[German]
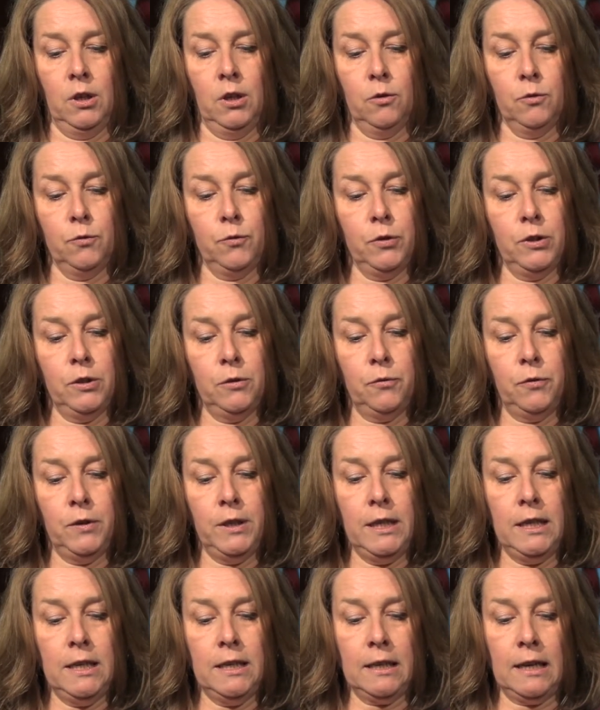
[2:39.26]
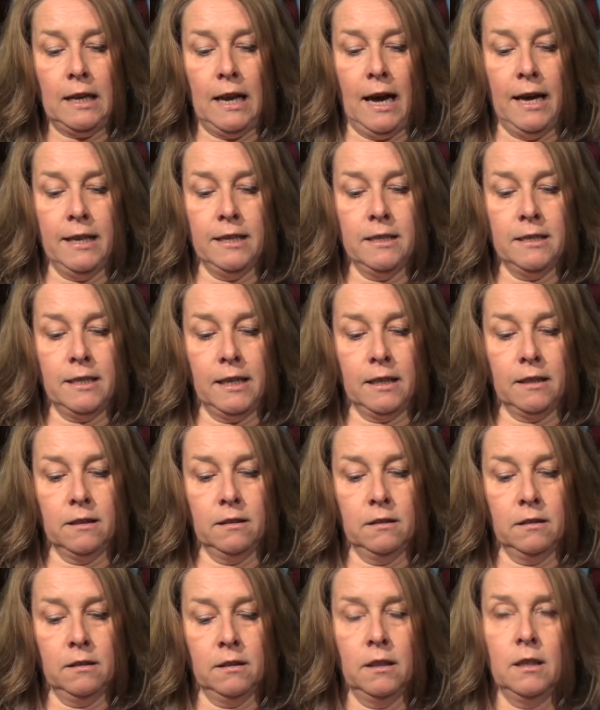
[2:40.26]
und für die vielen kleinen
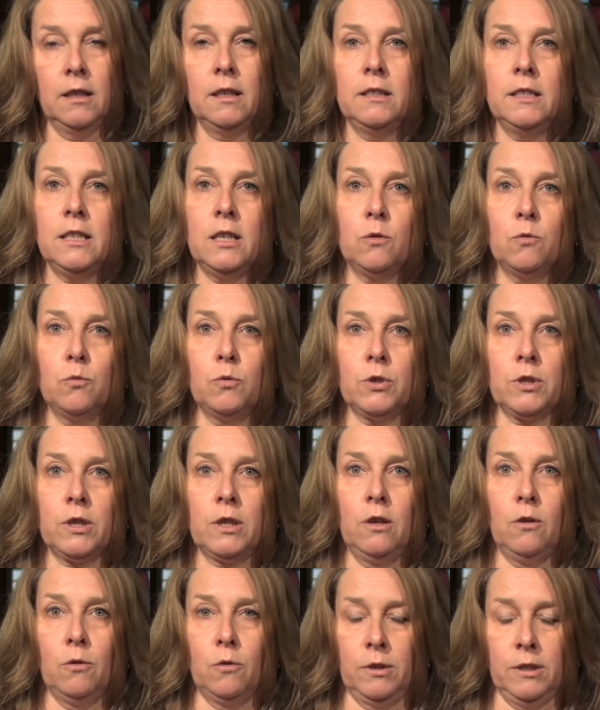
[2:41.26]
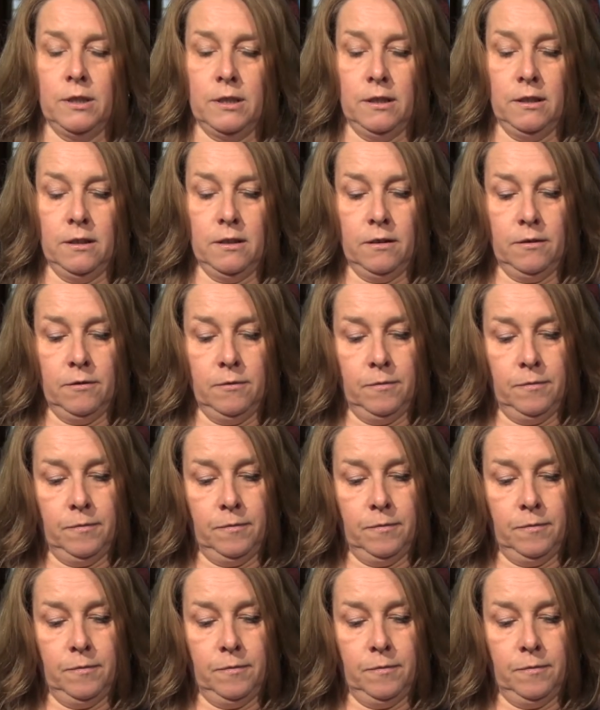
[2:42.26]
Dinge, die gut gelungen sind.